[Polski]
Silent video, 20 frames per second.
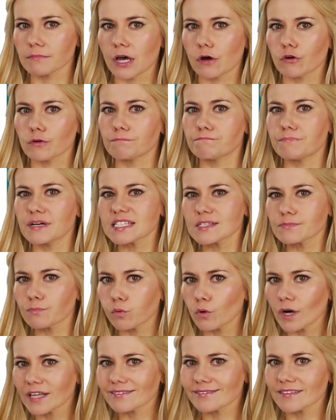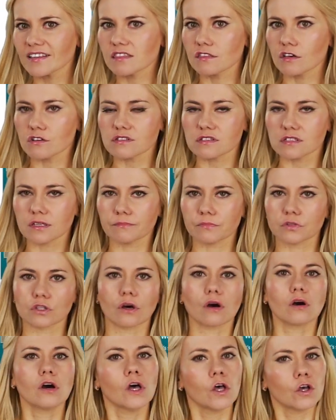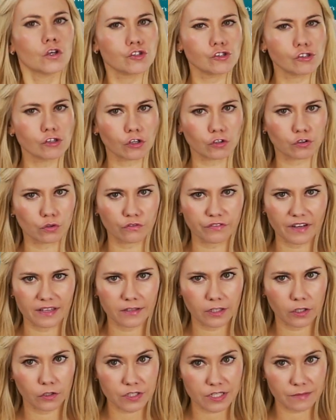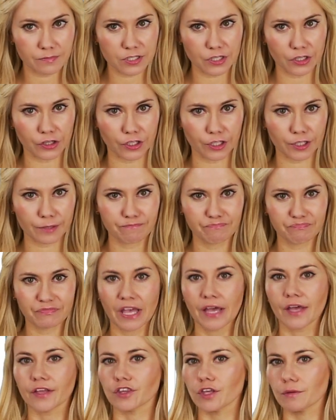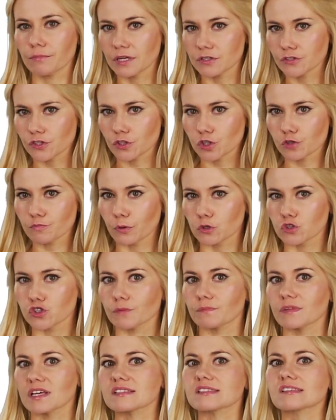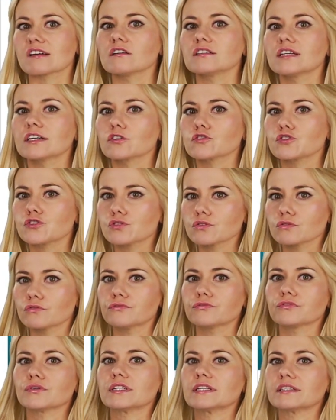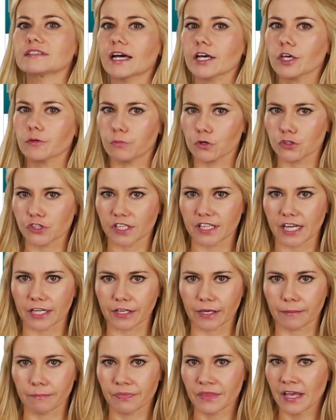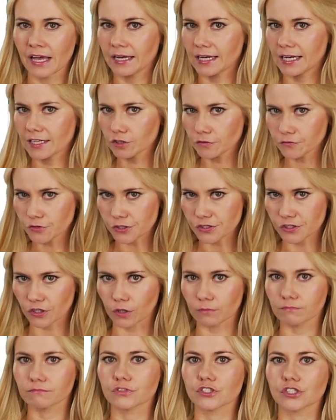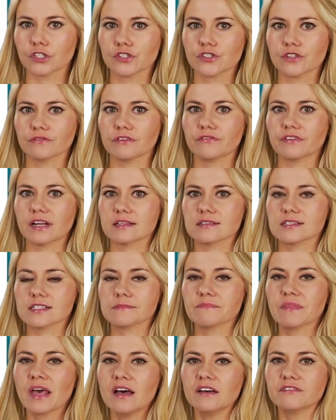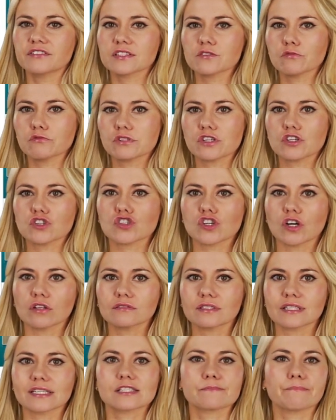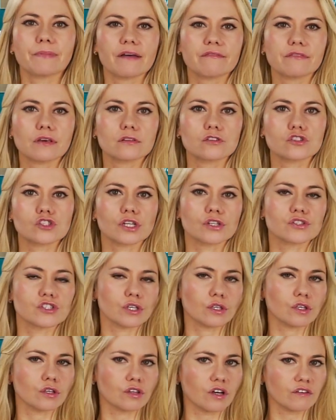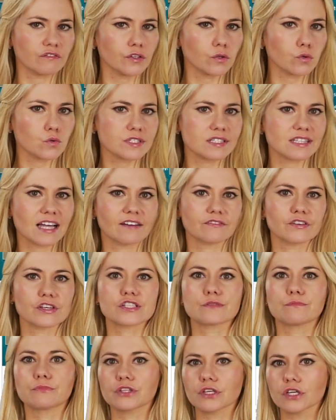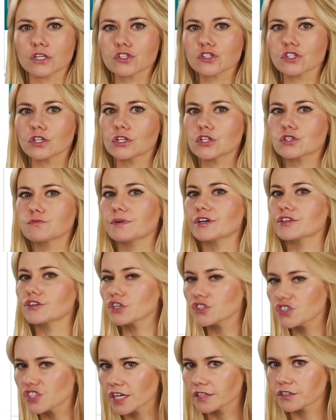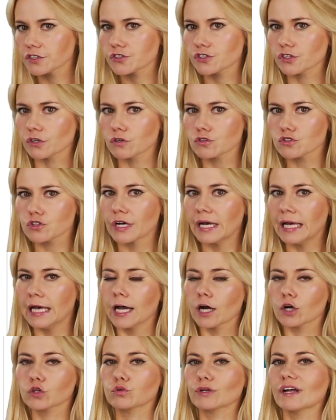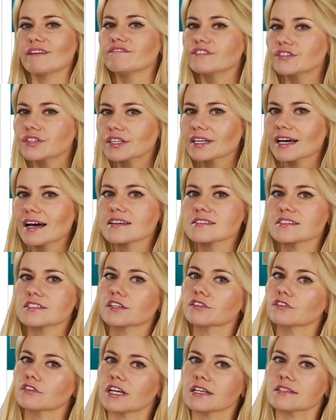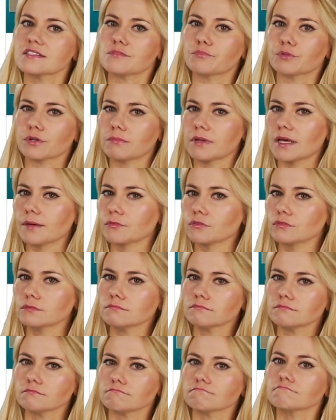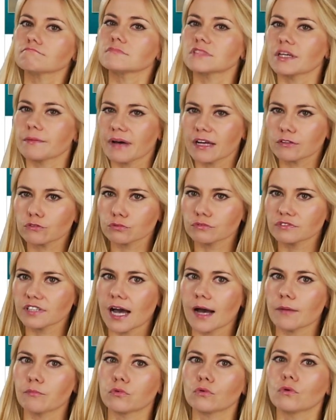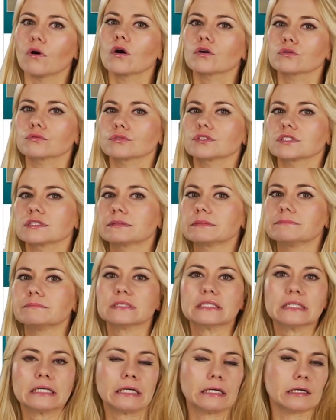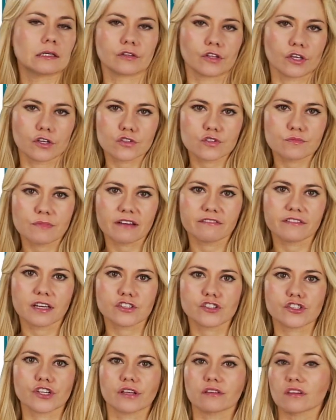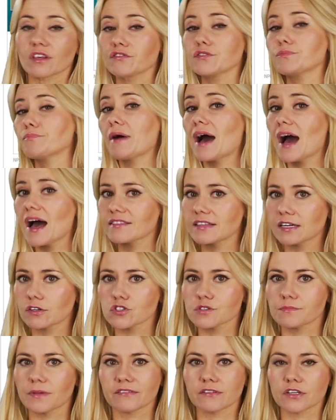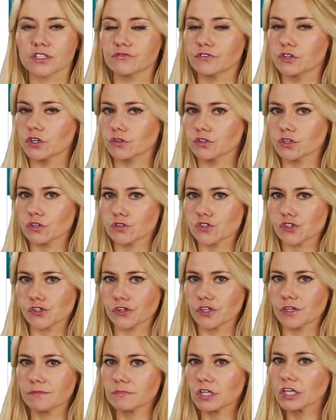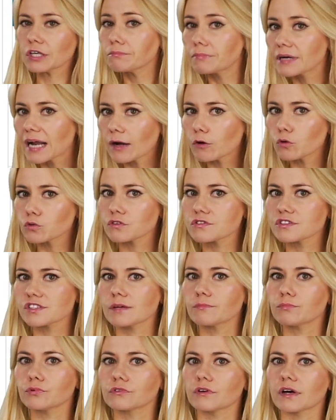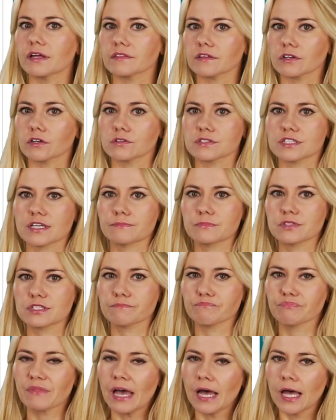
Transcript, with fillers: miały bezpłatny dostęp do środków antykoncepcyjnych. Nie będzie też potrzebna zgoda rodziców e, na ich posiadanie. A to wszystko dzieje się we Francji. Francuski rząd jest pewien, że dzięki nowej ustawie zmniejszy liczbę niechcianych ciąż, która wynika z ignorancji problemu, tematu tabu, o którym nie rozmawia się, nie wypada rozmawiać w gronie rodzinnym i braku dostępu do antykoncepcji.